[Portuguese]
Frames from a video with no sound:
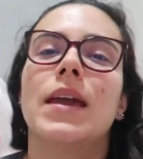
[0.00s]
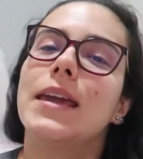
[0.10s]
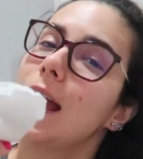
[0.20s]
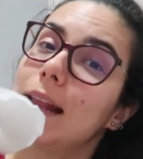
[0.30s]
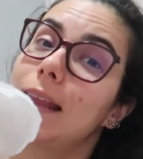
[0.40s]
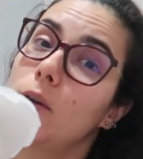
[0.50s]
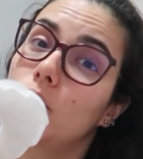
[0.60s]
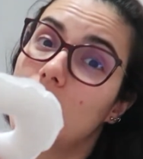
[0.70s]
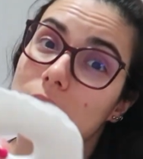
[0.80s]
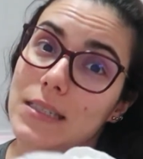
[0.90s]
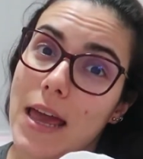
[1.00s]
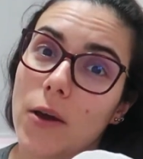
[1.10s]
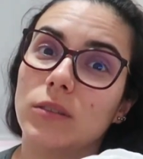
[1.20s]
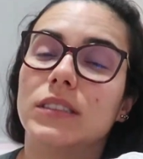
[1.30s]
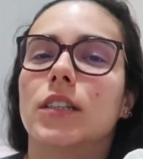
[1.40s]
E ele tem o toque
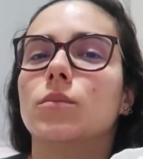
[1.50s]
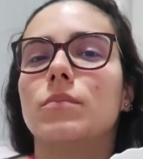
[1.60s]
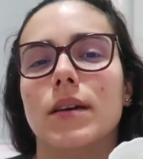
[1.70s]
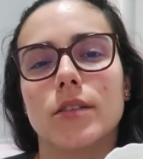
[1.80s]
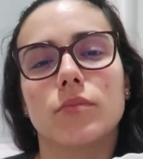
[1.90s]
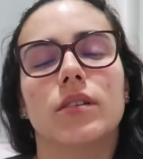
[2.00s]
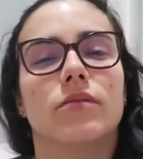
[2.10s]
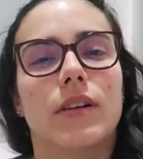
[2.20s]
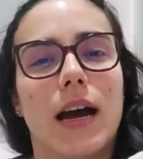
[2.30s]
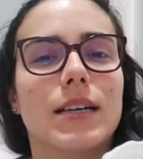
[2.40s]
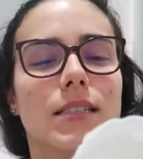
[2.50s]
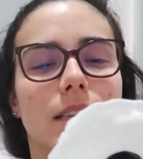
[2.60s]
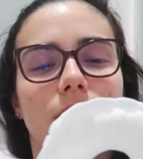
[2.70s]
seco, então mesmo que vaze,